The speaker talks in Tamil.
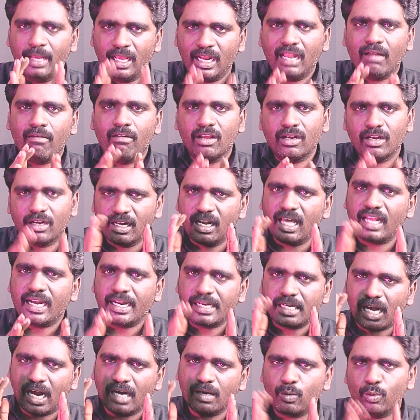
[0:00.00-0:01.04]
மேலே வரணும்னா
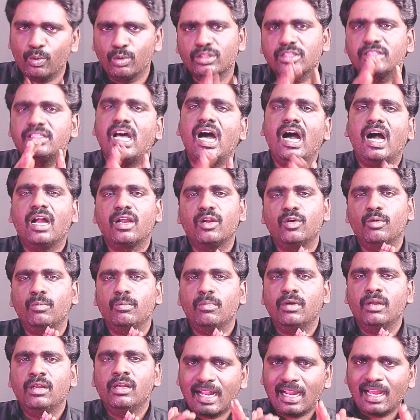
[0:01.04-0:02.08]
ரெட் கார்டு கொடுத்து தான்
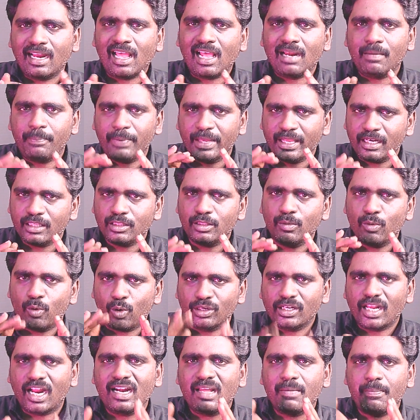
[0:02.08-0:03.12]
ஆகணும் மக்களால்
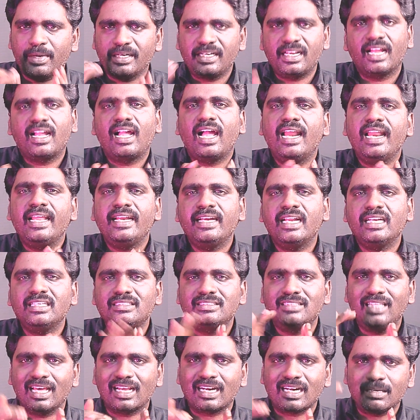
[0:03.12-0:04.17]
பெரிதும் கொண்டாடப்பட்ட
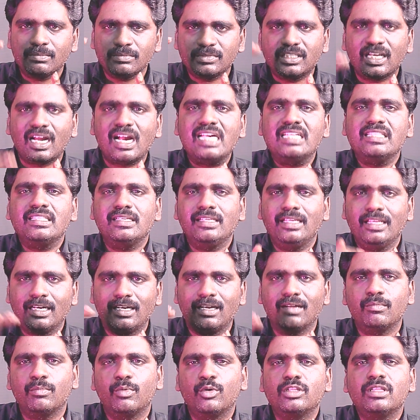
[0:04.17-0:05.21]
கலைஞன் தரம் தாழ்ந்து
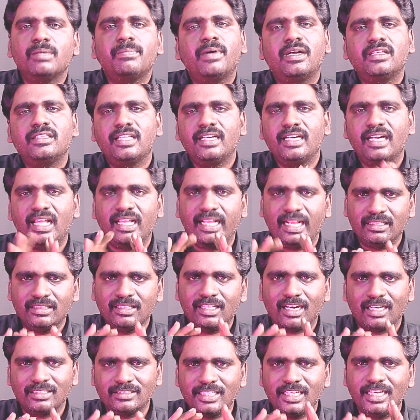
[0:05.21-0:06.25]
நிற்கும் போது பார்த்தீங்கன்னா
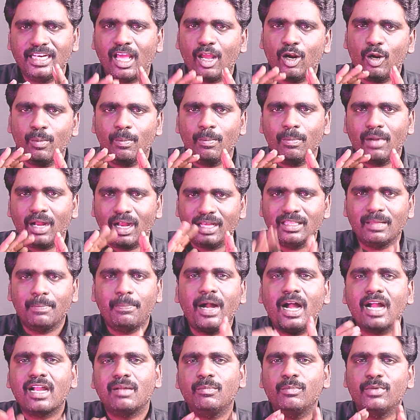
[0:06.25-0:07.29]
எந்த ரசிகனாலும்
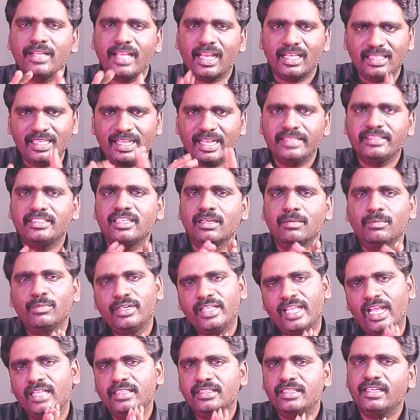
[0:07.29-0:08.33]
அதை பார்க்க முடியாது ஏற்றுக்க
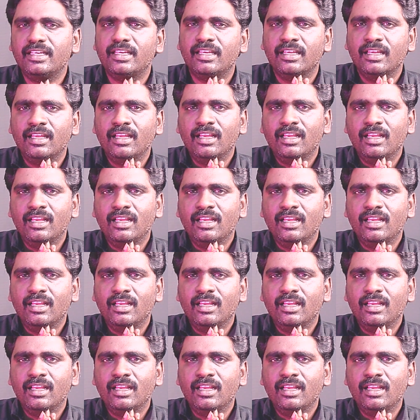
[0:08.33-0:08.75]
முடியாது